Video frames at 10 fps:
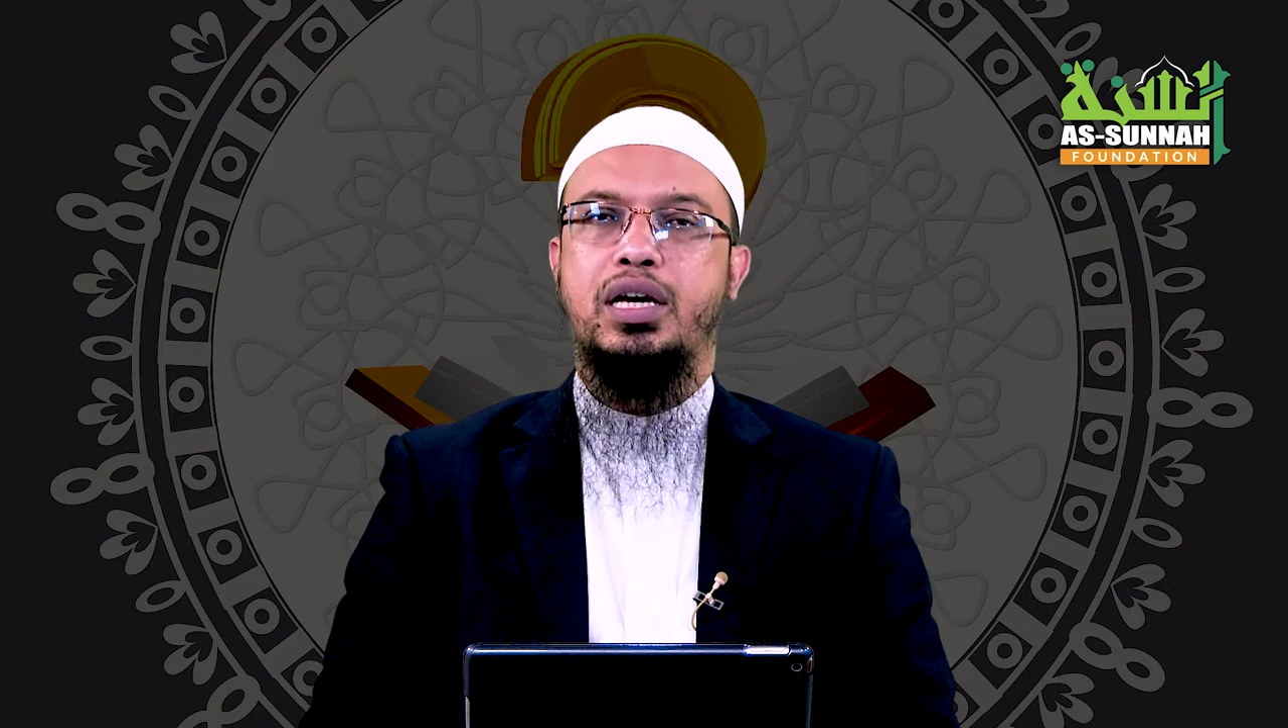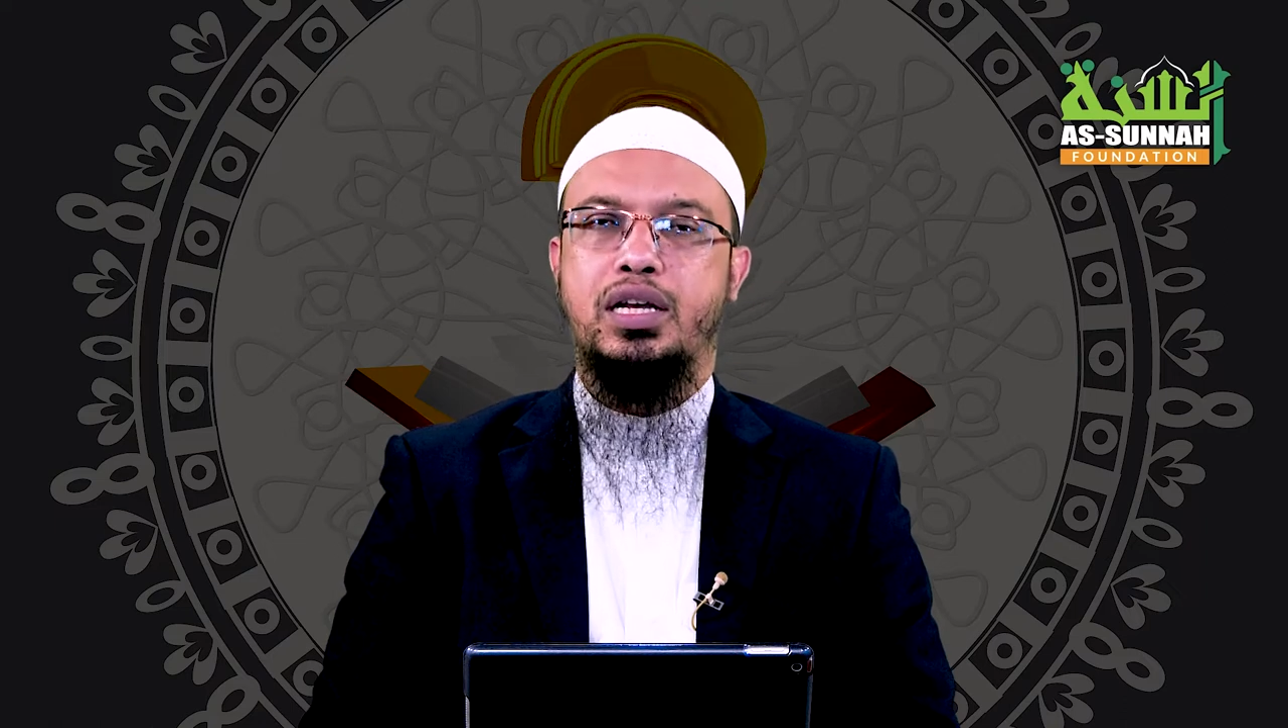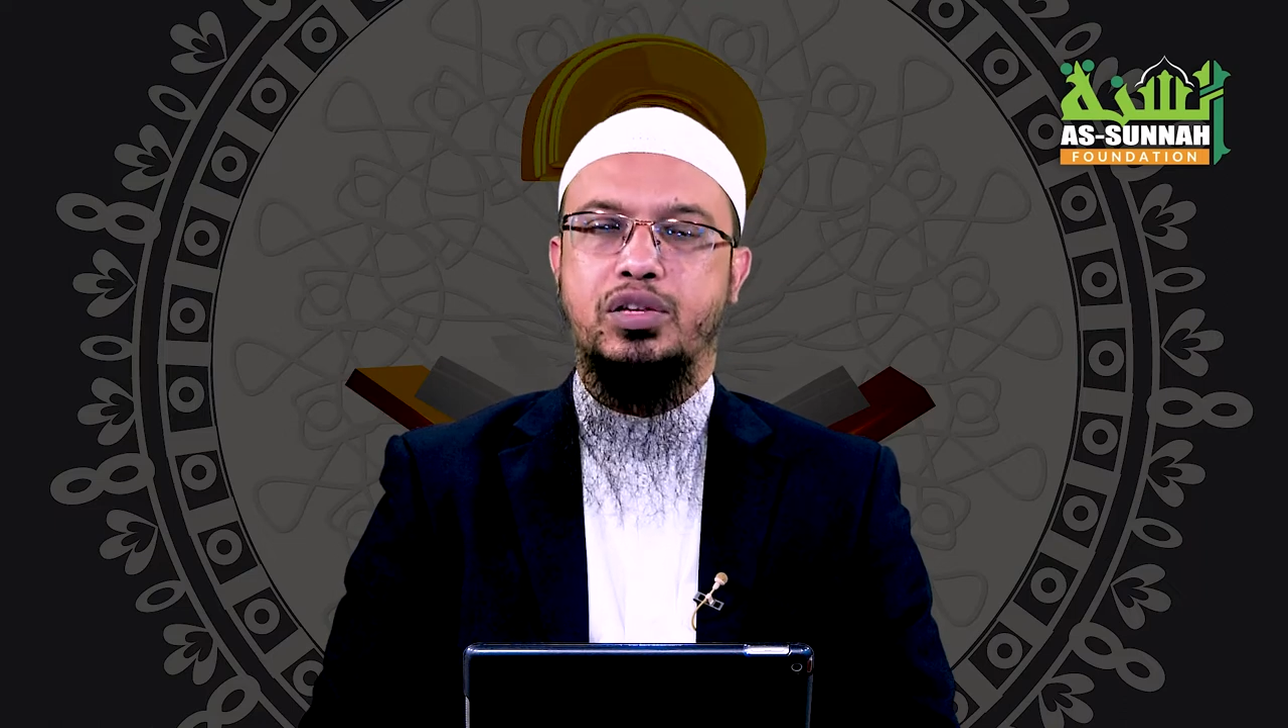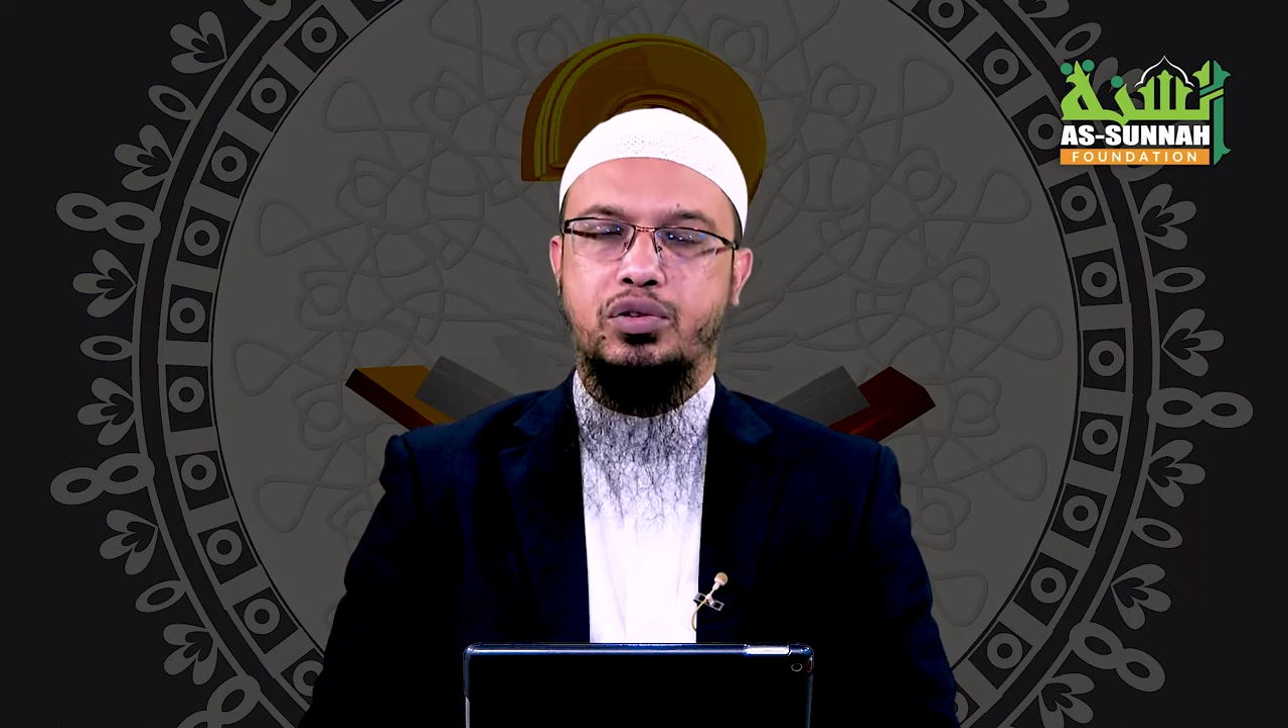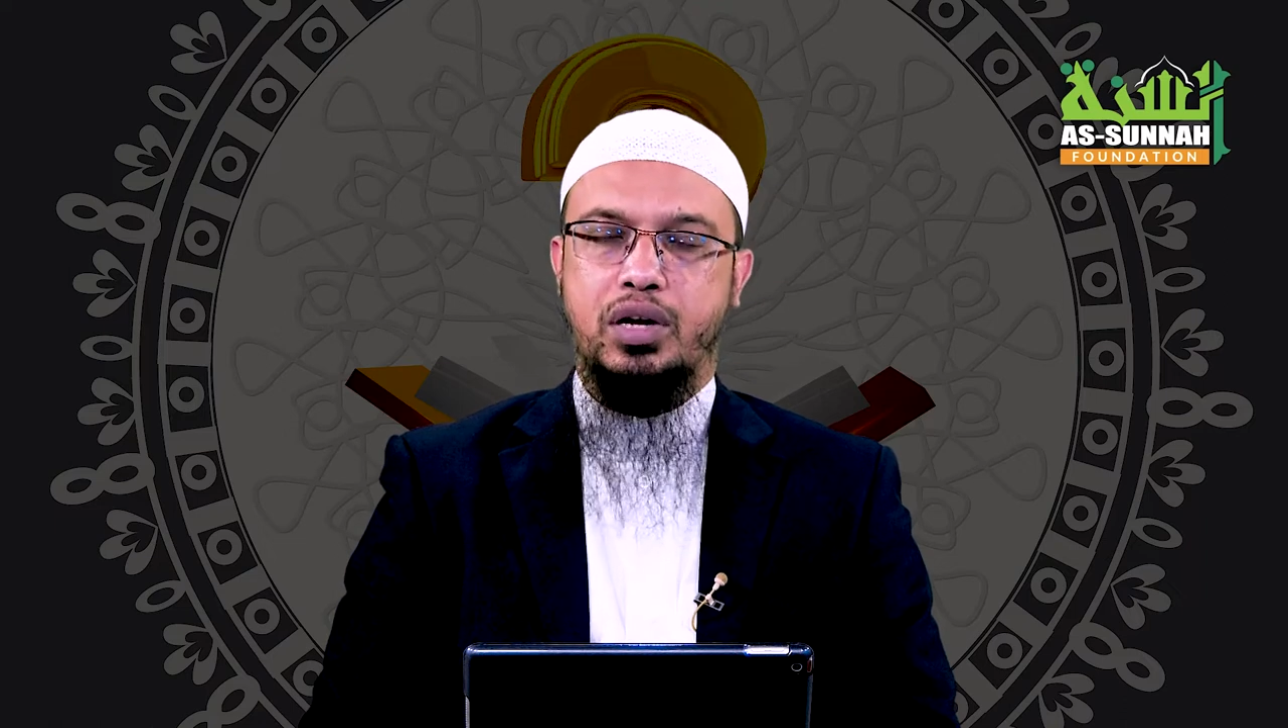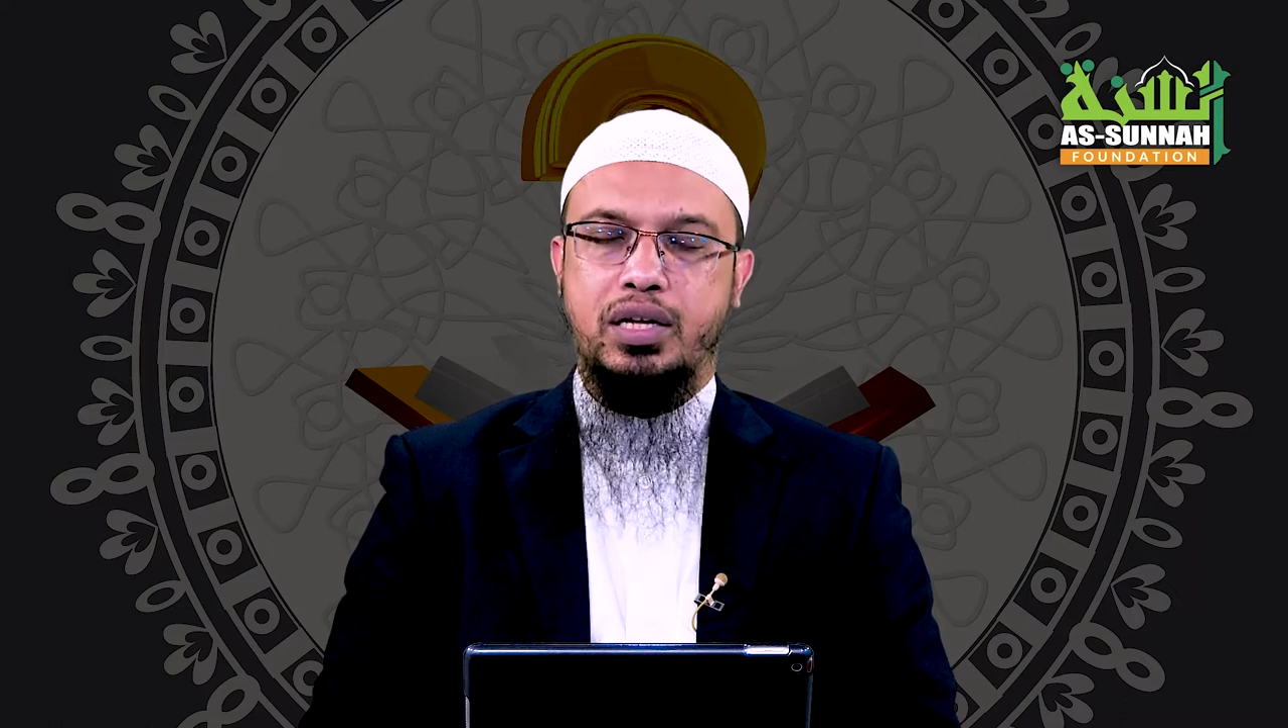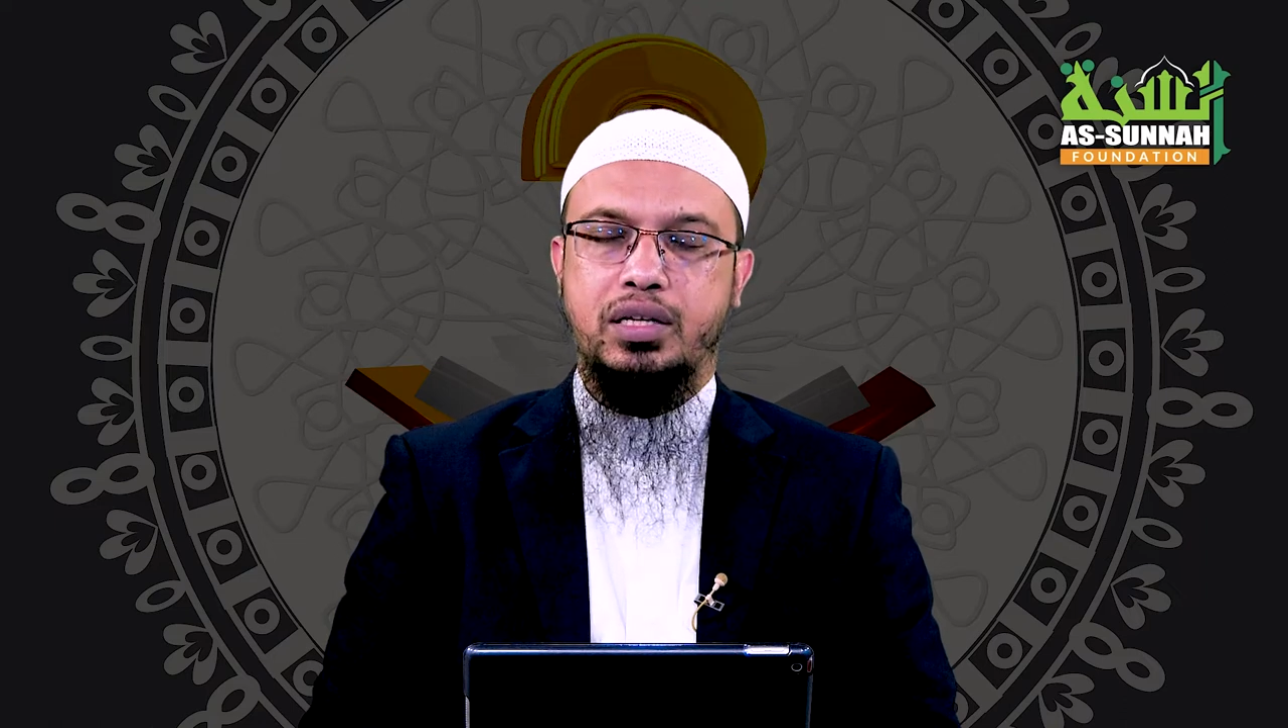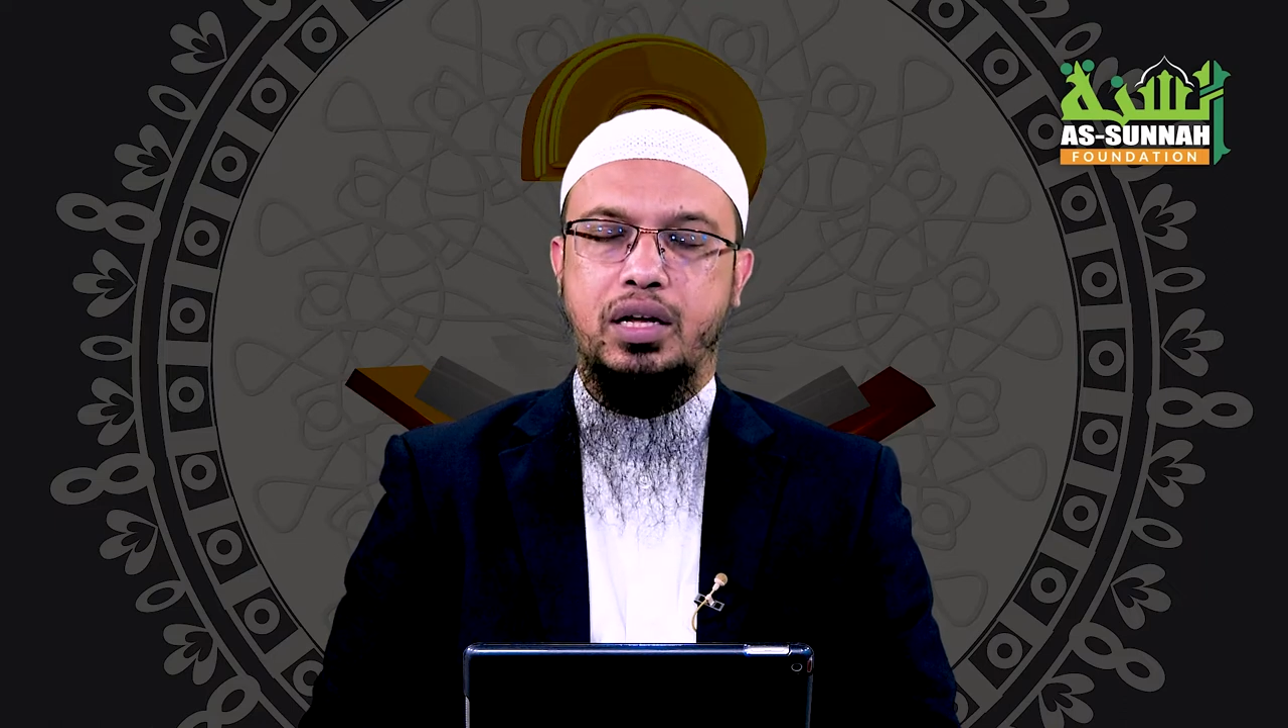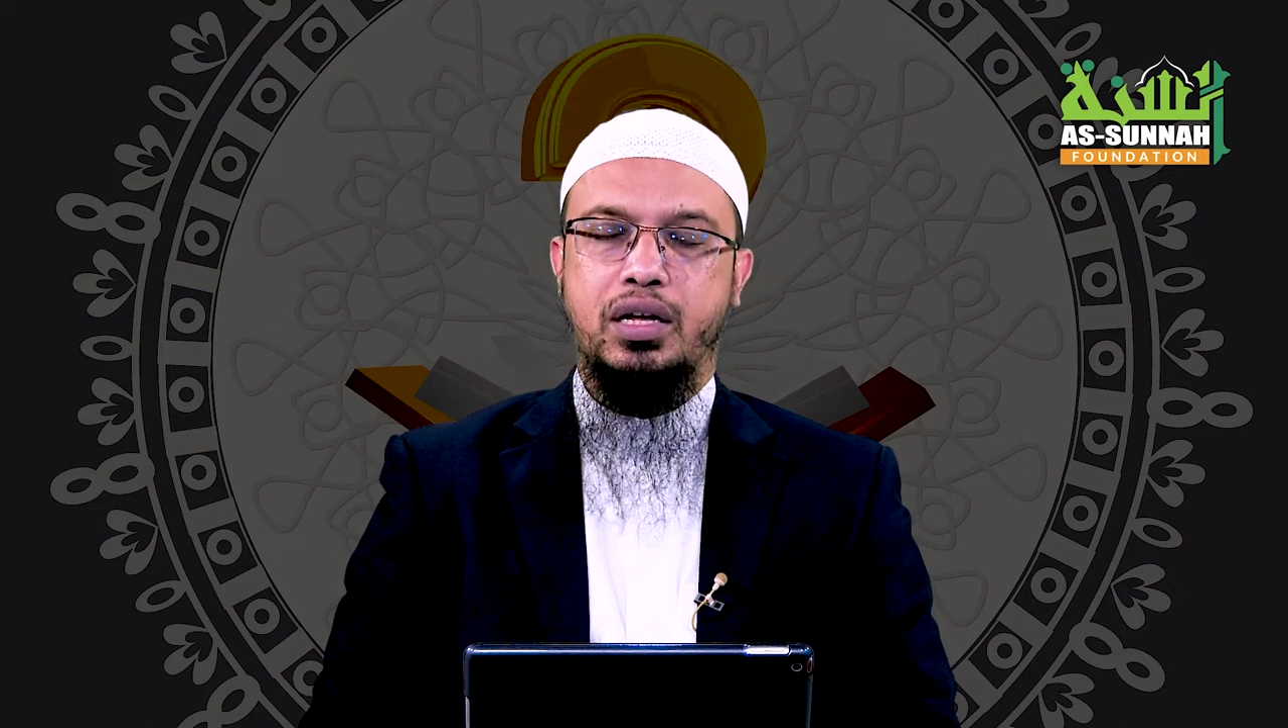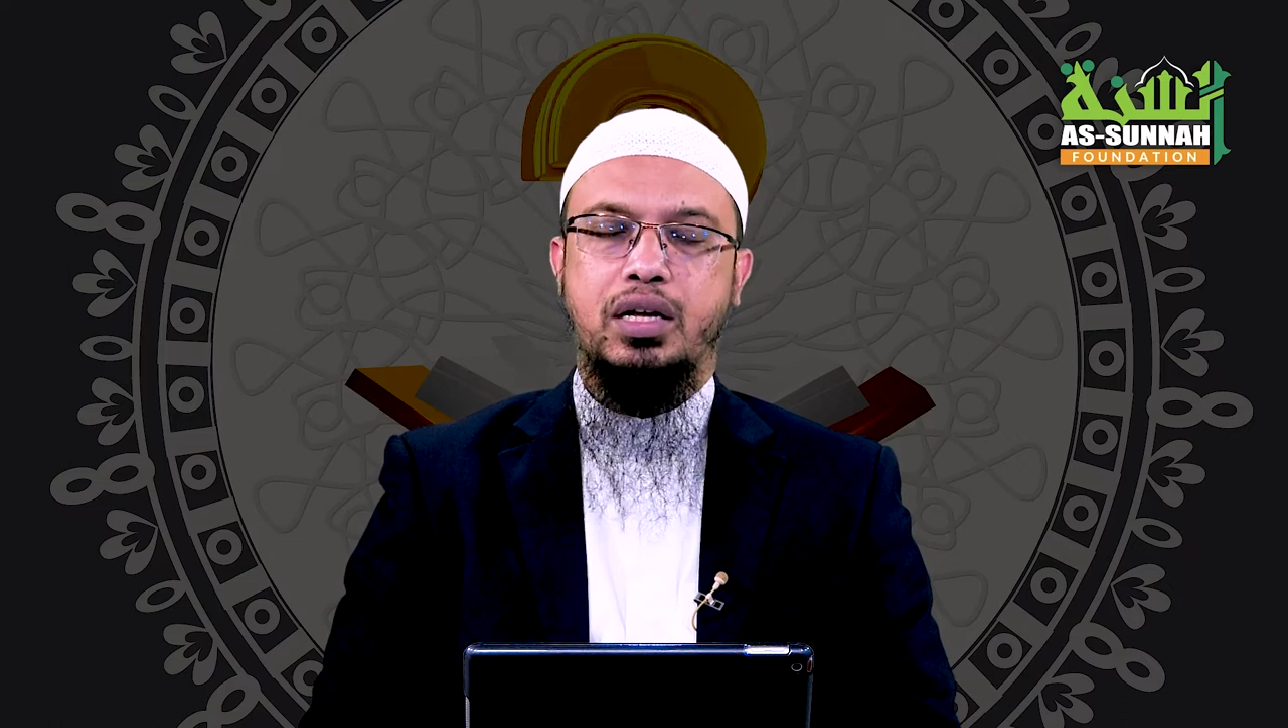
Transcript: ইন্না সলাতা